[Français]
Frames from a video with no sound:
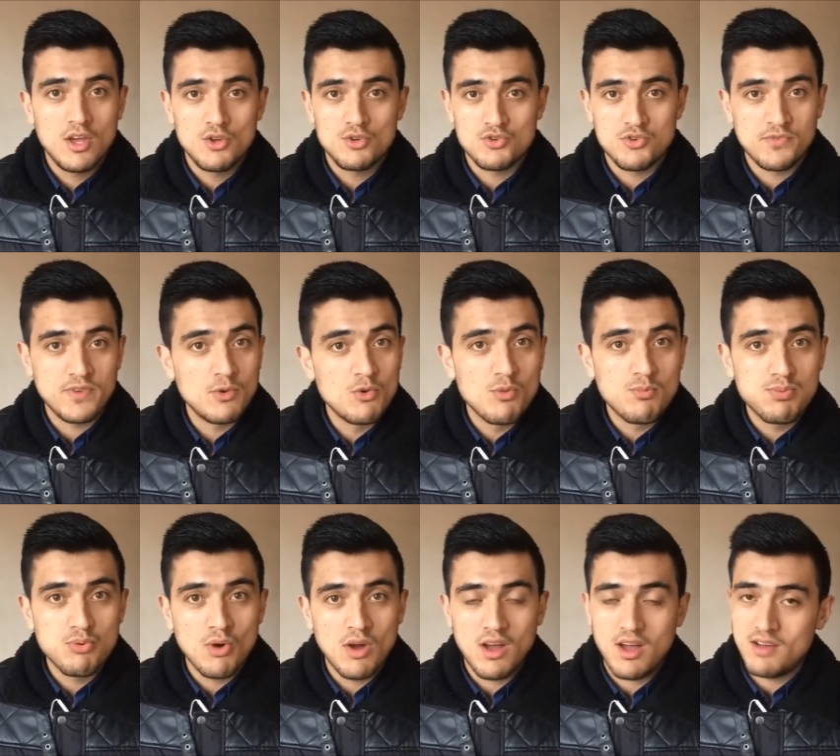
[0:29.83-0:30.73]
je fais le
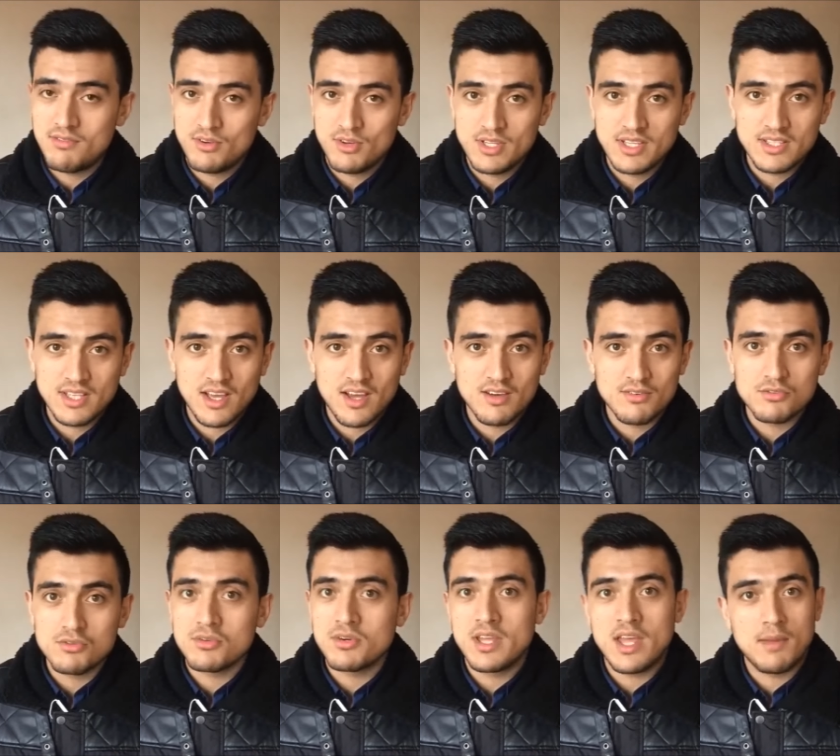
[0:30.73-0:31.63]
point avant les
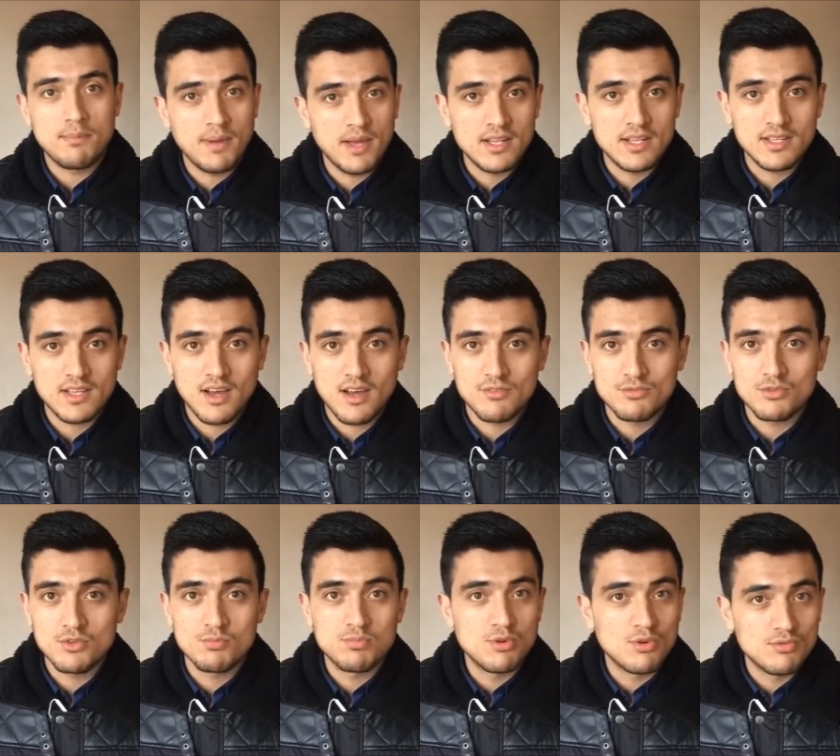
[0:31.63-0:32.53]
travaux et après les
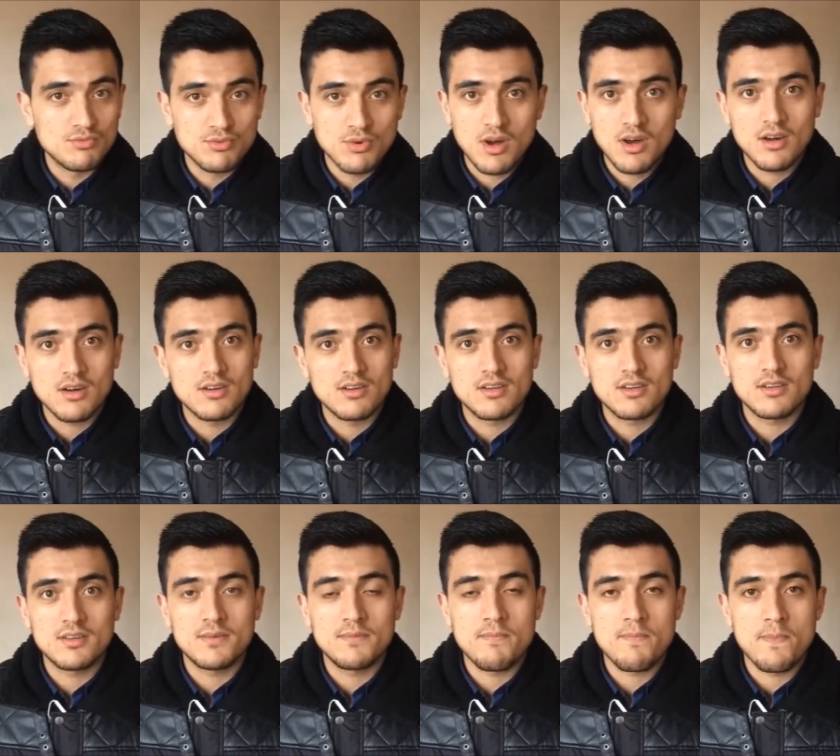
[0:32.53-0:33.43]
travaux pour voir,
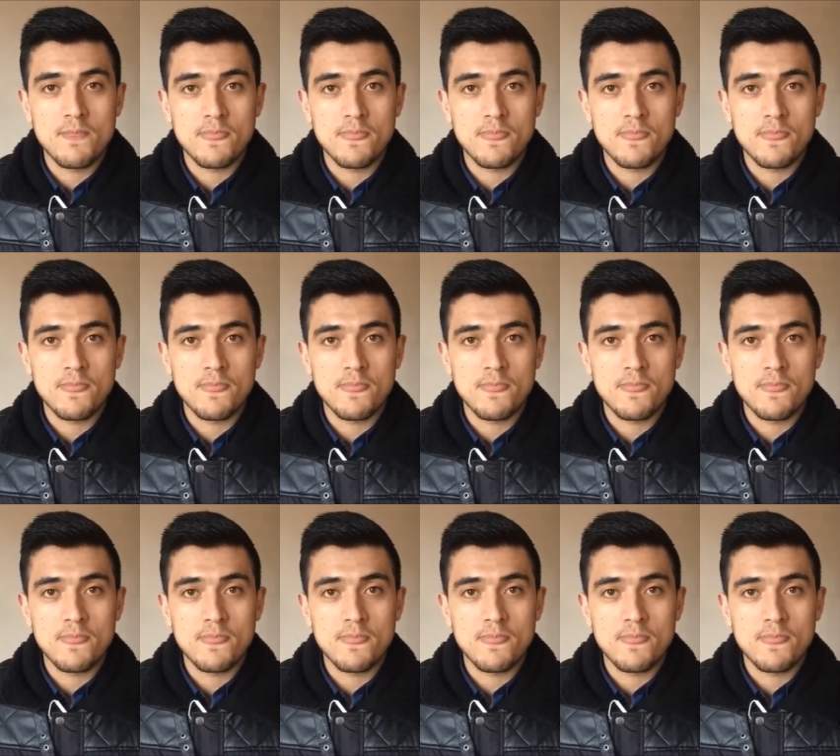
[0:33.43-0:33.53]
euh,